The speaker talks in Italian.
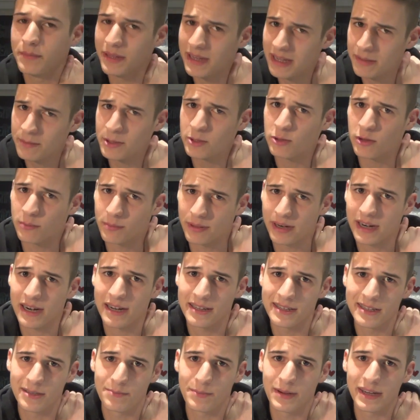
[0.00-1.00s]
mi limito a parlare
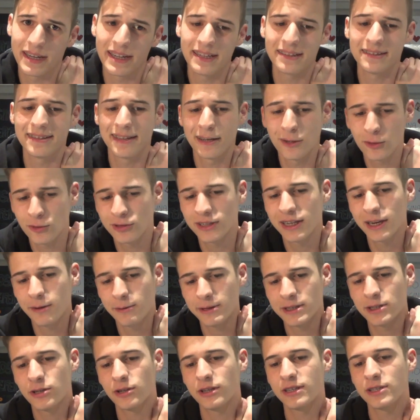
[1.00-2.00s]
di Spalletti e non delle
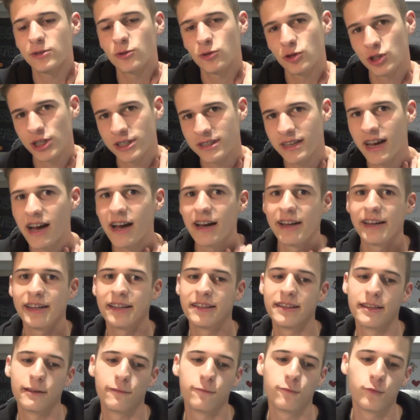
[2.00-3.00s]
questioni
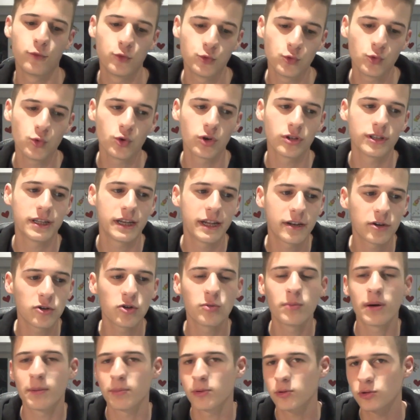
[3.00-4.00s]
societarie, del futuro della
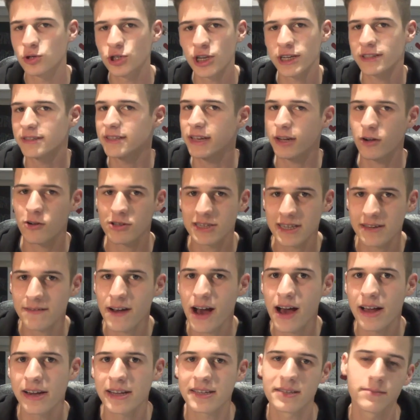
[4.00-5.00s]
Roma, progetti e cose
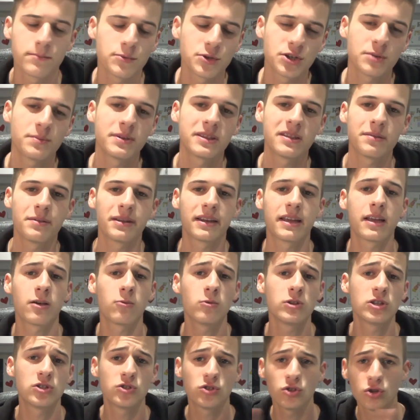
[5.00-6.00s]
varie, semplicemente perché
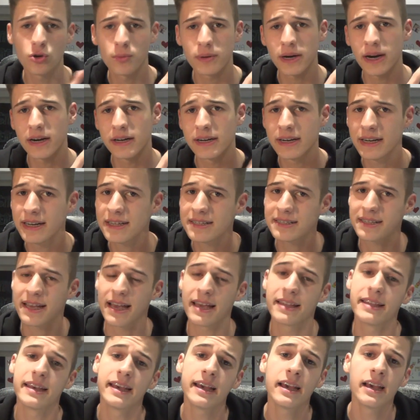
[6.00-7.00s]
qui sopra, nelle
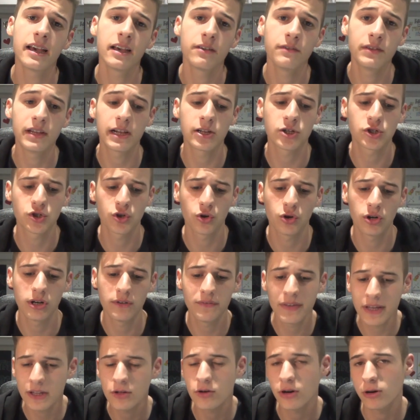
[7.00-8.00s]
schede, vi lascio il
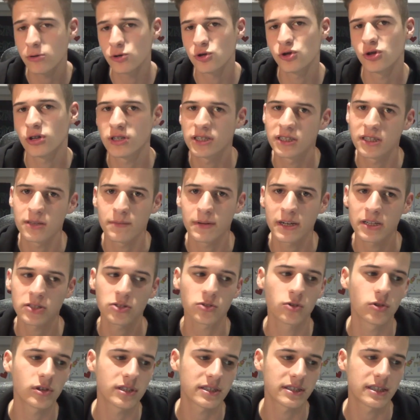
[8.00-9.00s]
video che è uscito la settimana
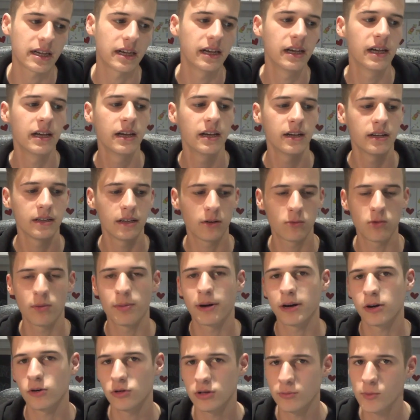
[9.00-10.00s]
scorsa in cui
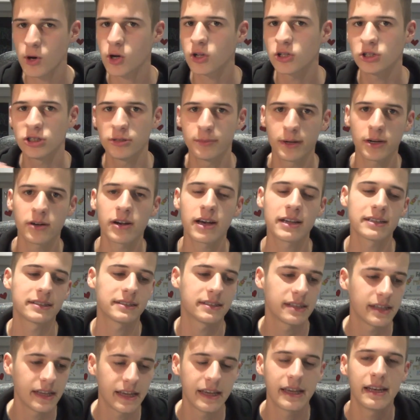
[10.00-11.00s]
parlo di Monci,
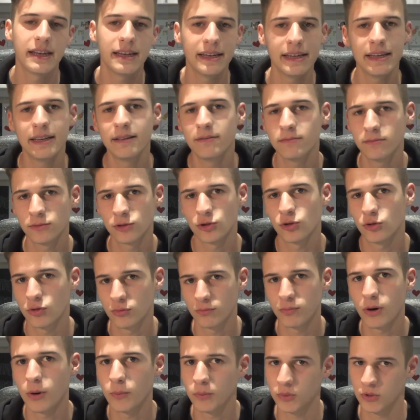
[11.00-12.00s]
Manolas e lì sono
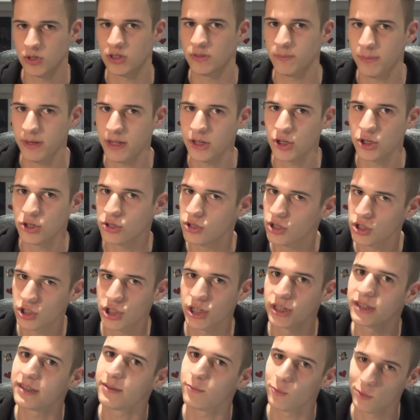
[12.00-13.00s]
un po' più esplicito da
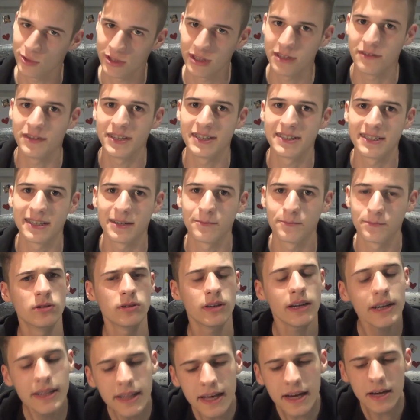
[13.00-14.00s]
certi punti di vista.
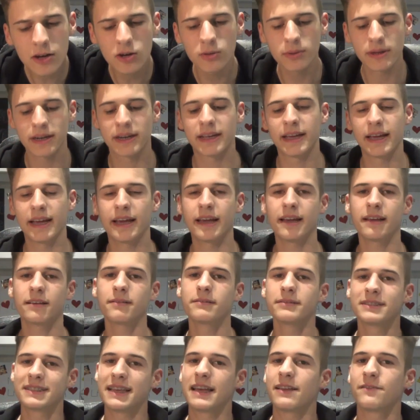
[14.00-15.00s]
Ed ecco perché
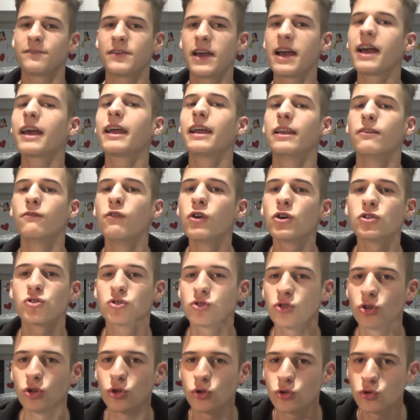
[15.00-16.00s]
serve anche il
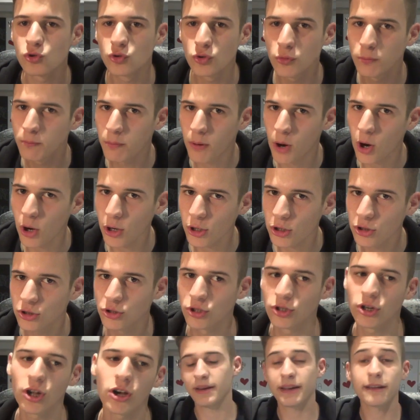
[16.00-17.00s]
vostro
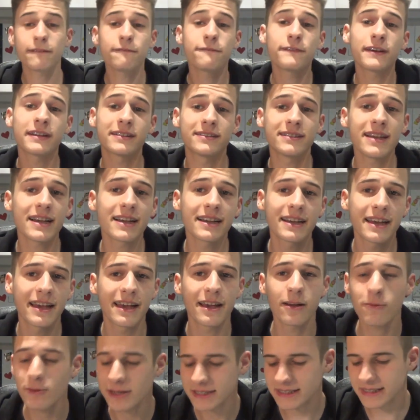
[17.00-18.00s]
supporto, no? Perché infatti
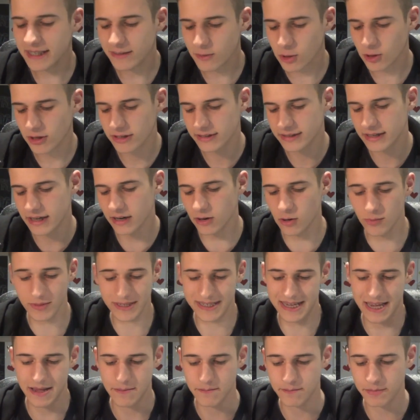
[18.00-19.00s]
anche questa volta, come
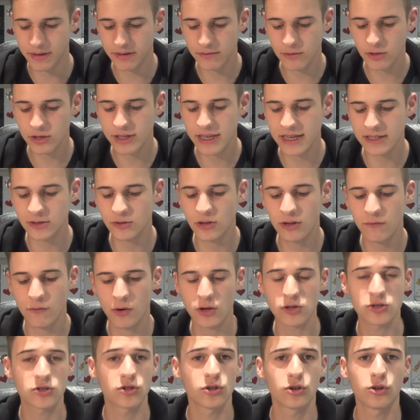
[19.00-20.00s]
sempre, vi ho chiesto il
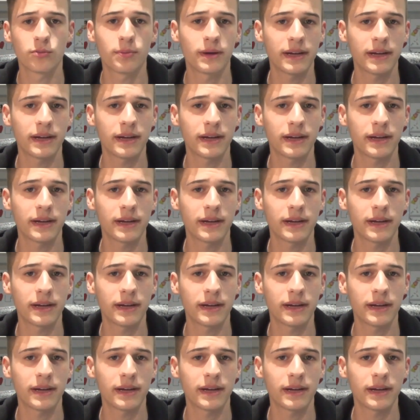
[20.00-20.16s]
vostro